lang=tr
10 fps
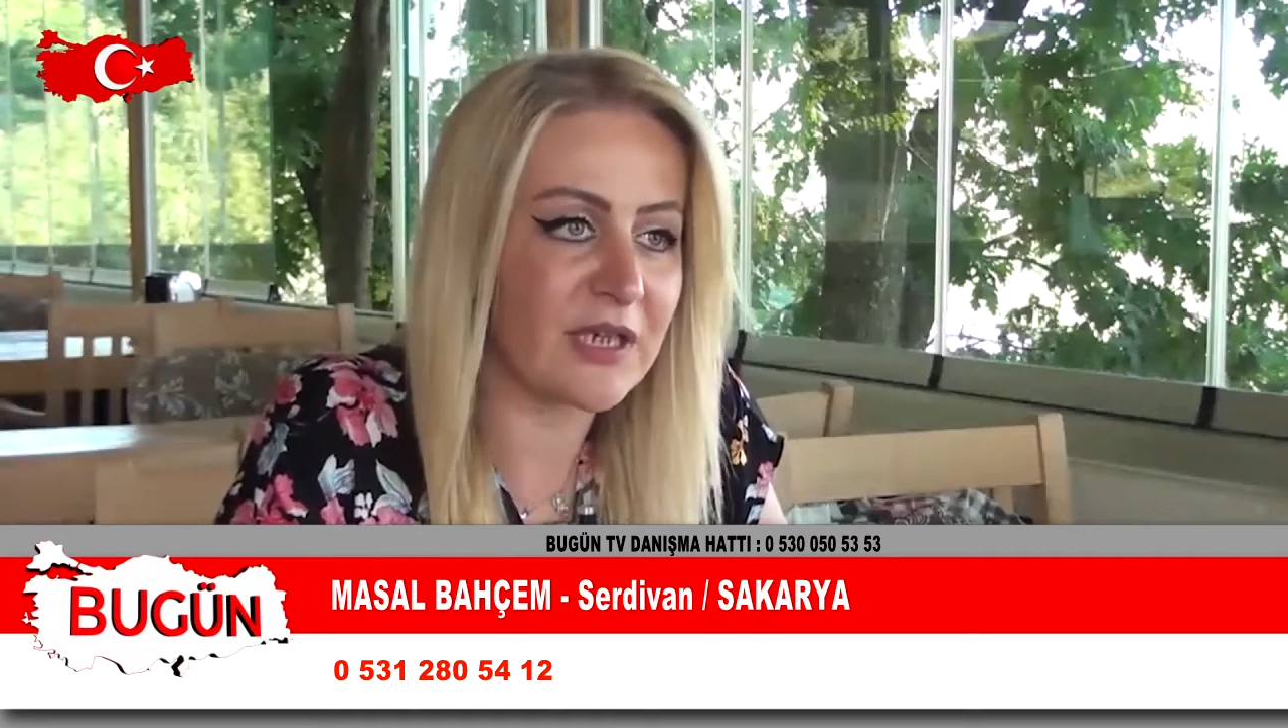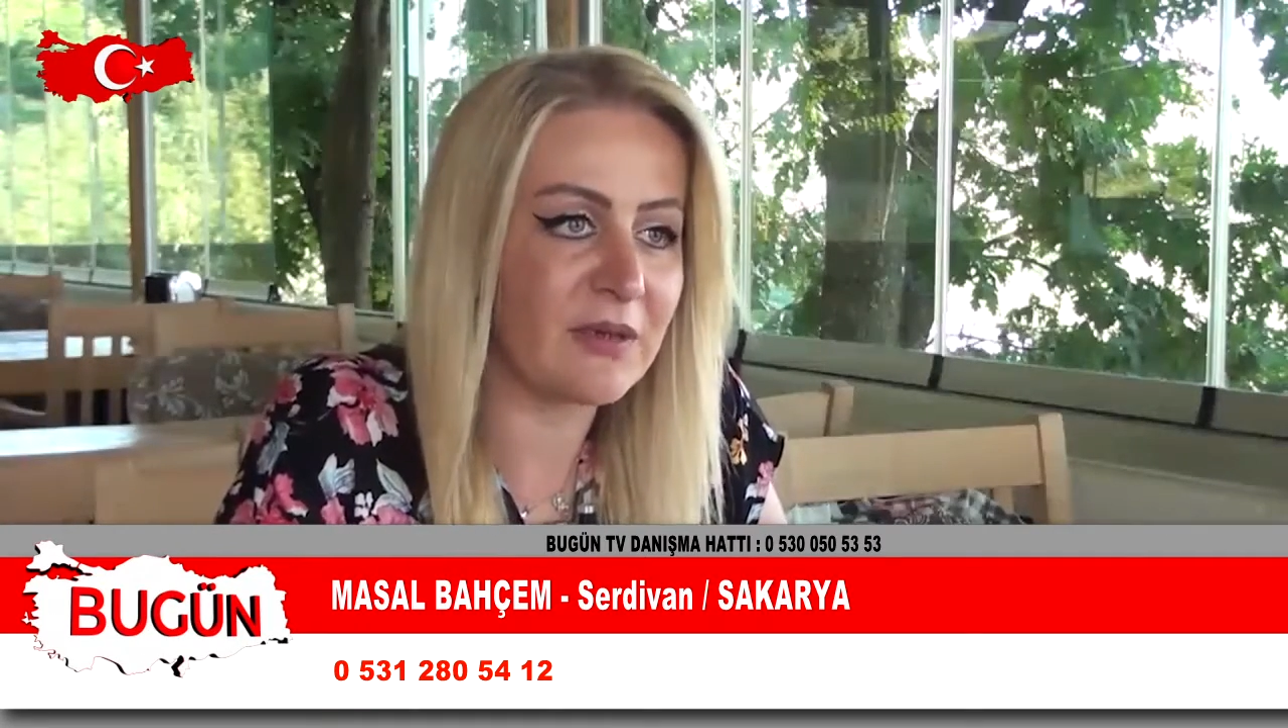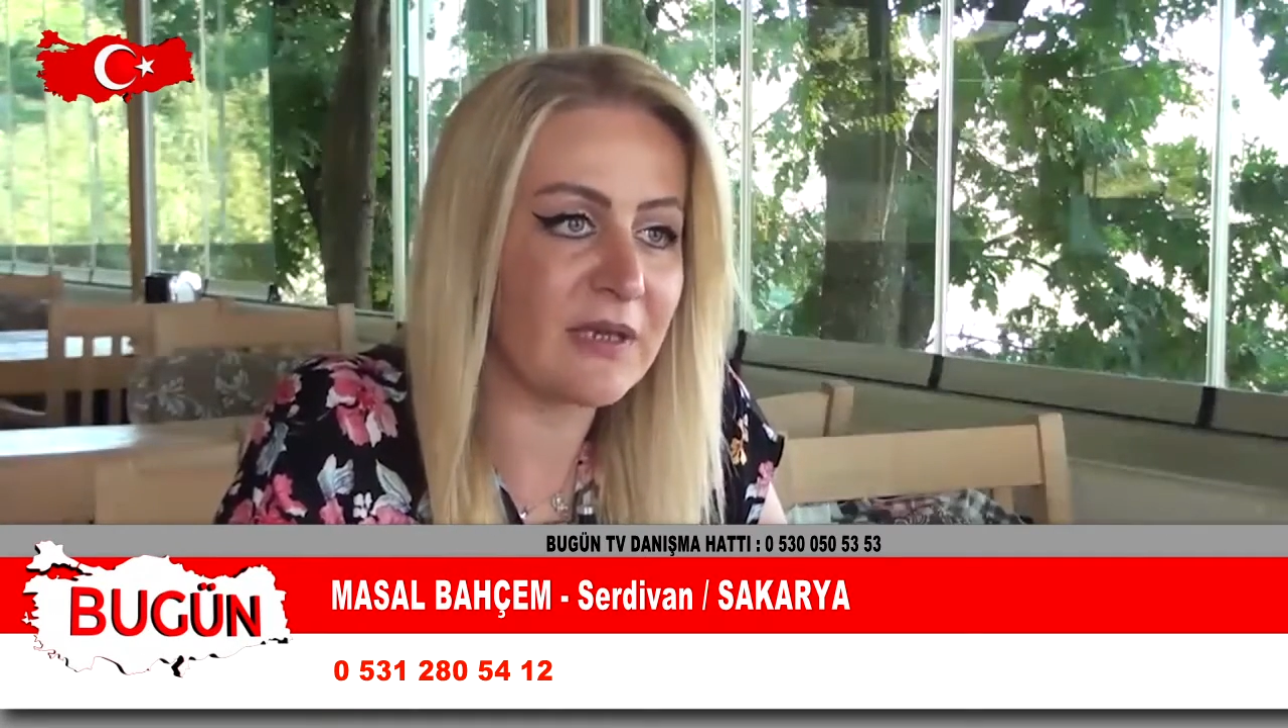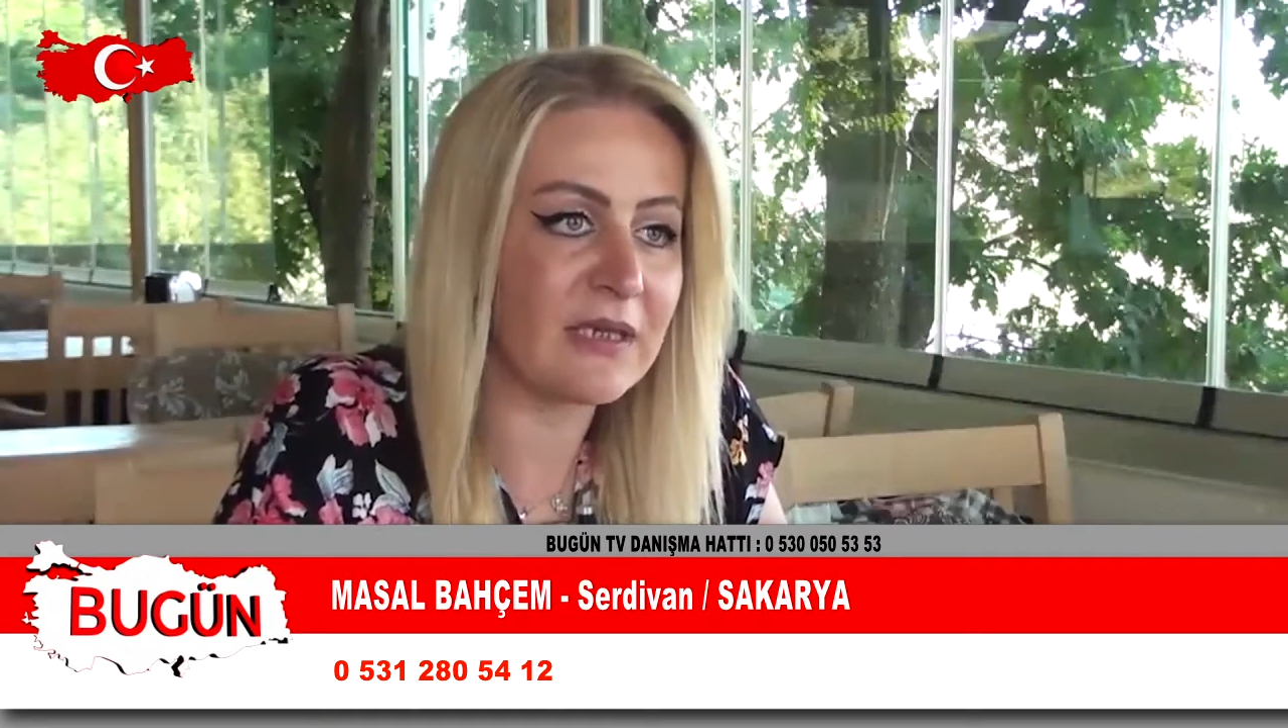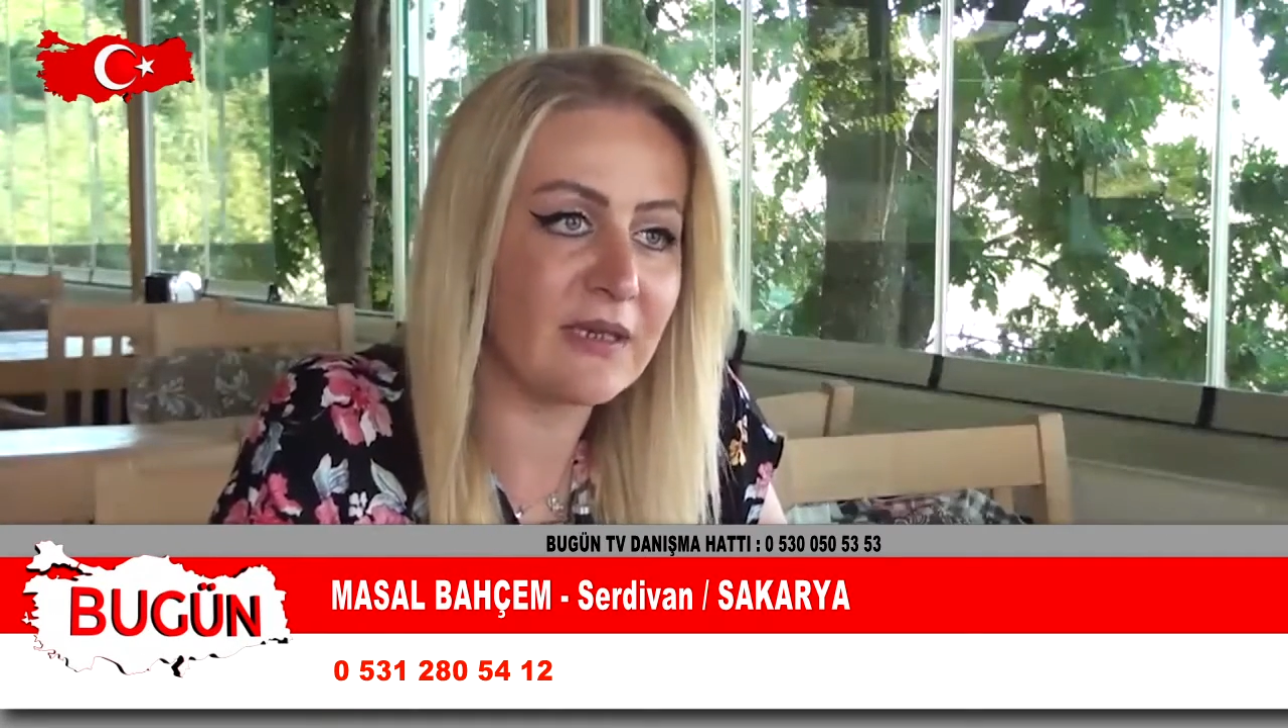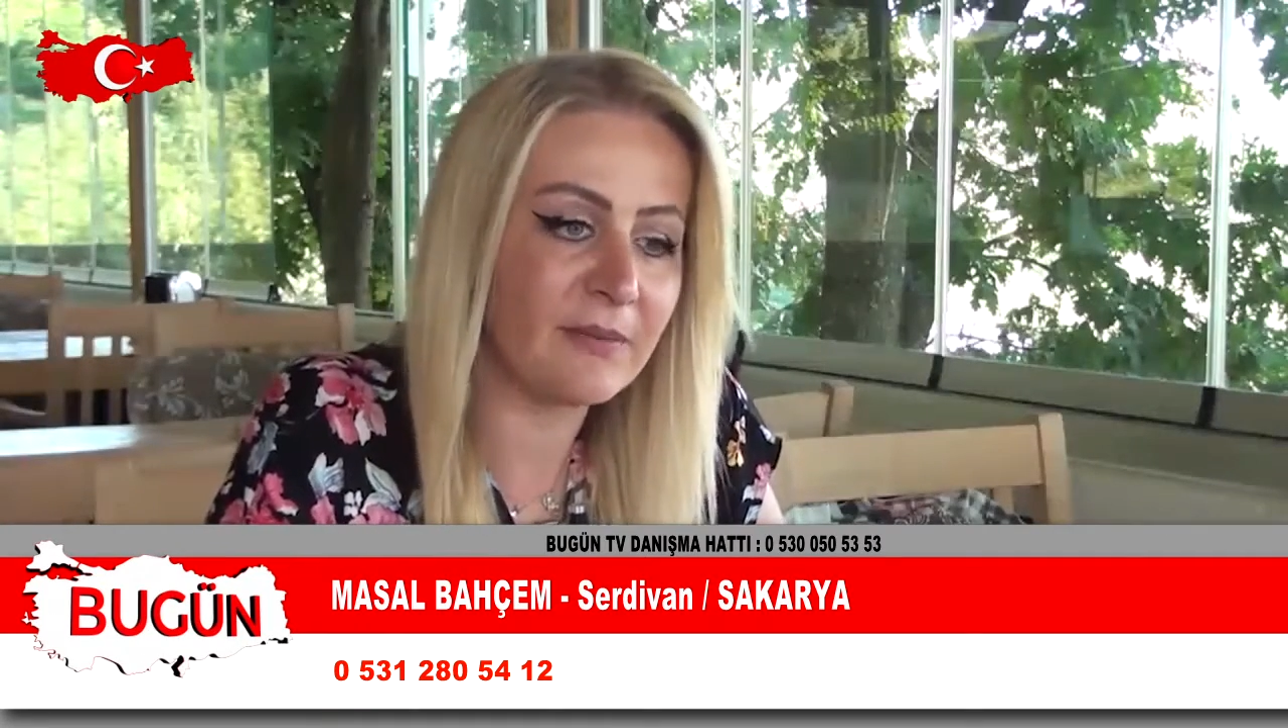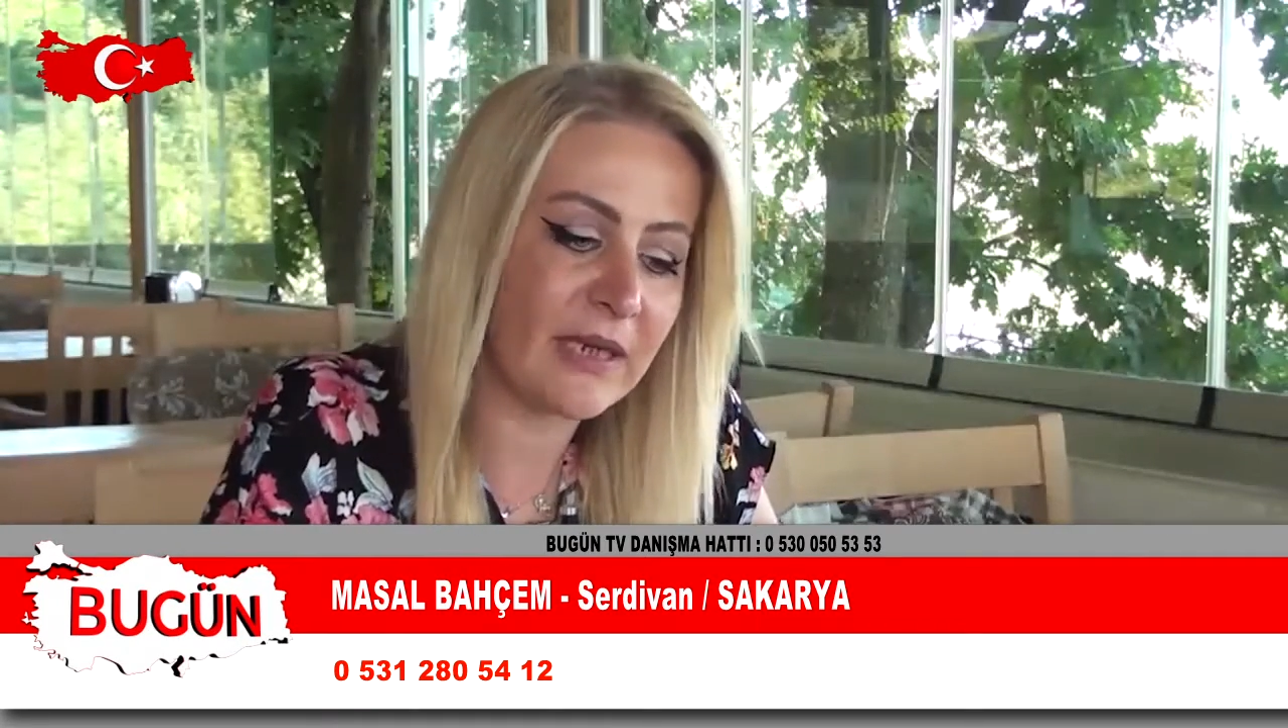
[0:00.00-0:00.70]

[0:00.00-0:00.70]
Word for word: şey belli.